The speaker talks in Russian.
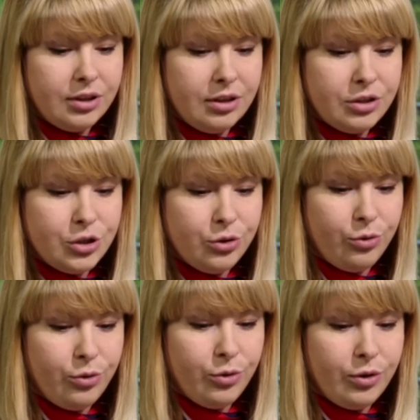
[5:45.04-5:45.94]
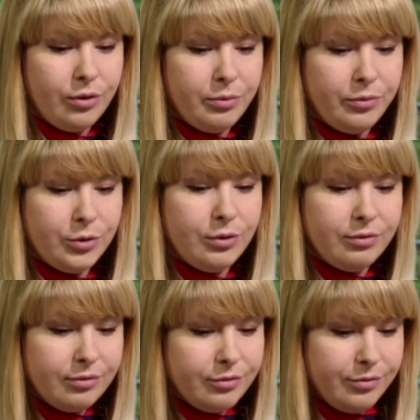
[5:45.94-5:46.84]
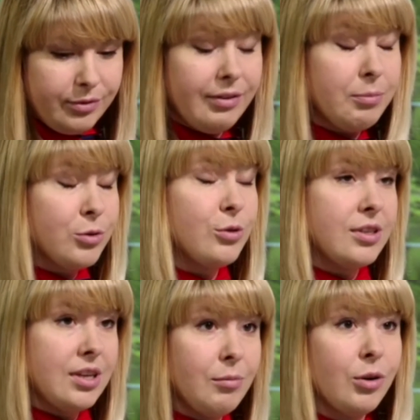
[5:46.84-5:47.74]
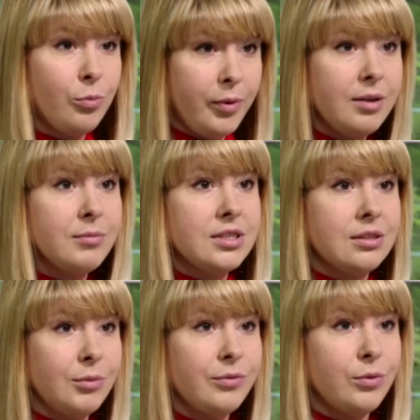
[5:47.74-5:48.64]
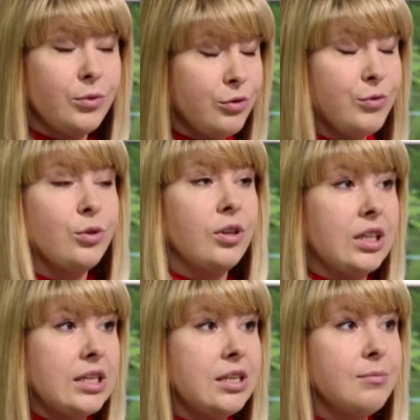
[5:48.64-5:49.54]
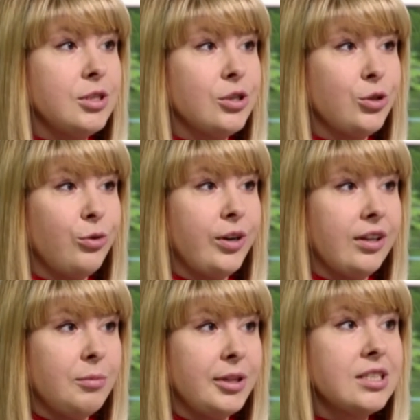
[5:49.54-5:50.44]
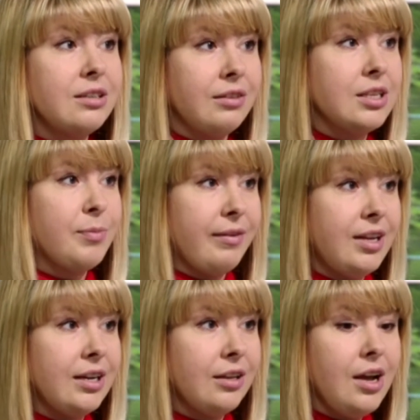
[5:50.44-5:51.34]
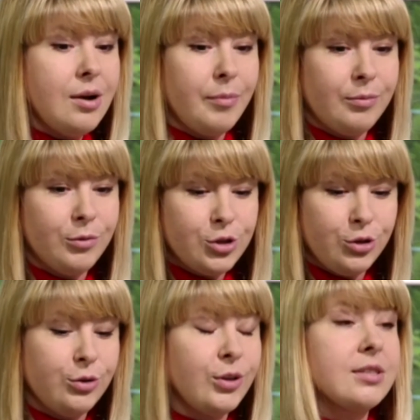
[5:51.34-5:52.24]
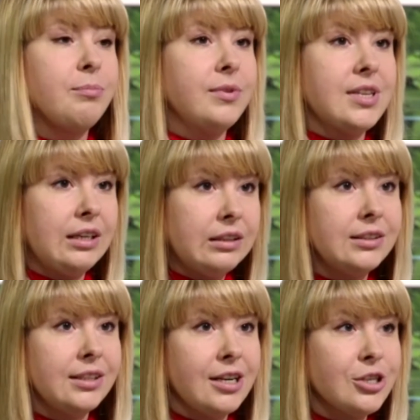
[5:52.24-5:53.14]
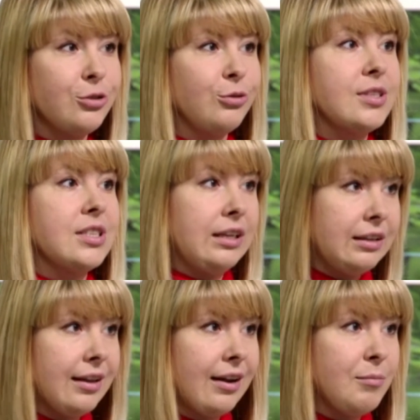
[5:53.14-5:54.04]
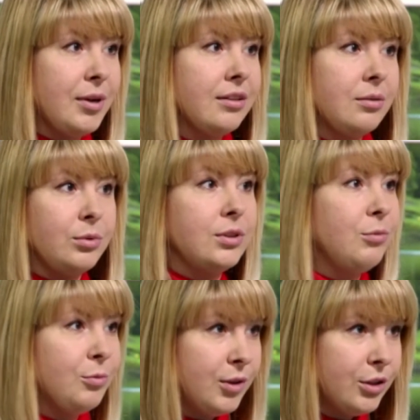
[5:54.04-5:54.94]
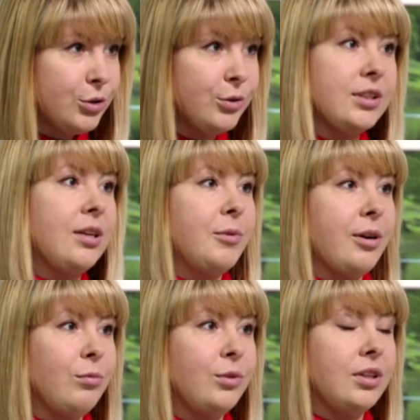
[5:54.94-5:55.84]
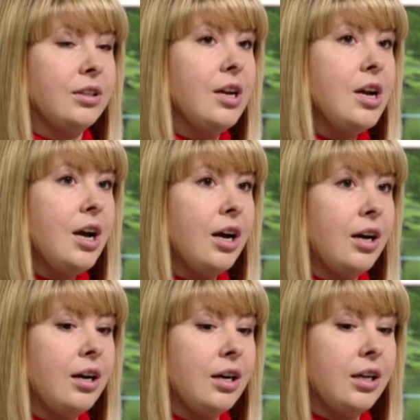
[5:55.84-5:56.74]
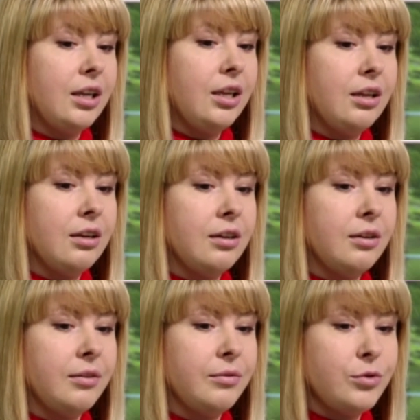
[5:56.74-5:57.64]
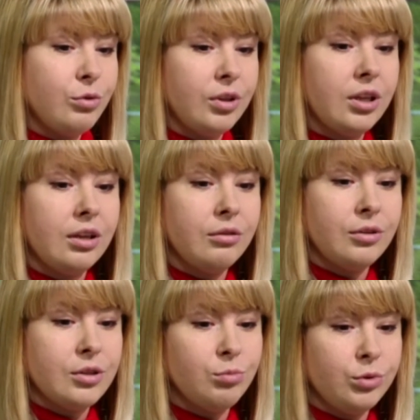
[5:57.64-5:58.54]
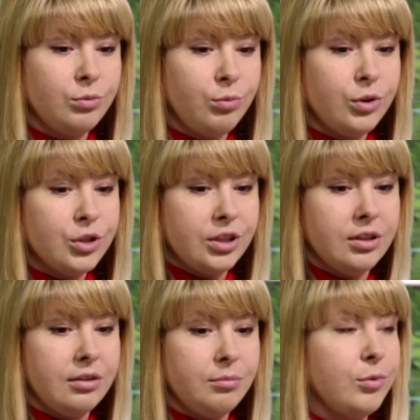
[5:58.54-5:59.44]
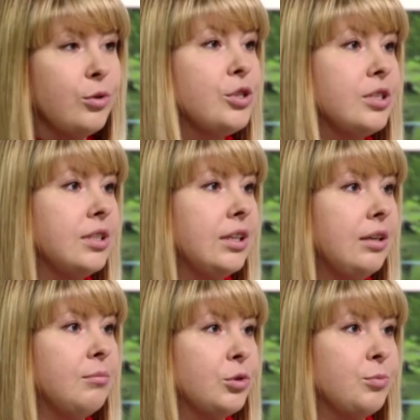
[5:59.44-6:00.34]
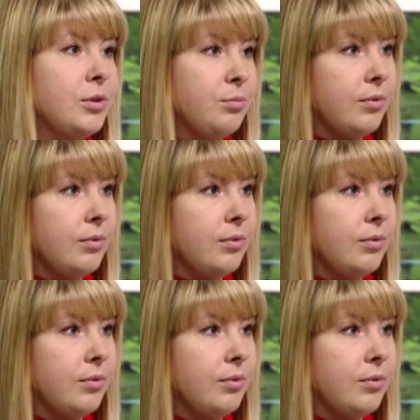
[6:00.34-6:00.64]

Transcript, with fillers: э, что вот э, к вопросу о самоокупаемости мы очень все-таки надеемся, что рекламодатель у нас поверит, поймет, что у нас солидный тираж, что у нас солидная команда, допустим, Людмила Шульц с нами работает, а, и э, все-таки у нас будет больше площади и, может быть...